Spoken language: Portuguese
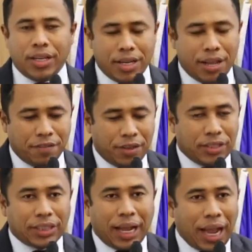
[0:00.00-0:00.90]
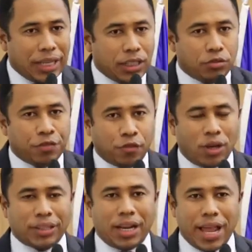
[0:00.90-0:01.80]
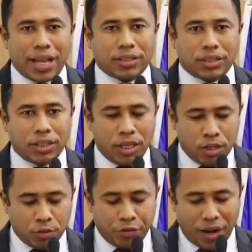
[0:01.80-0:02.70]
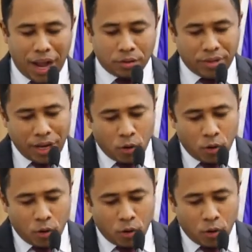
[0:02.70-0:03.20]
e levanta caído e fortalece o fraco.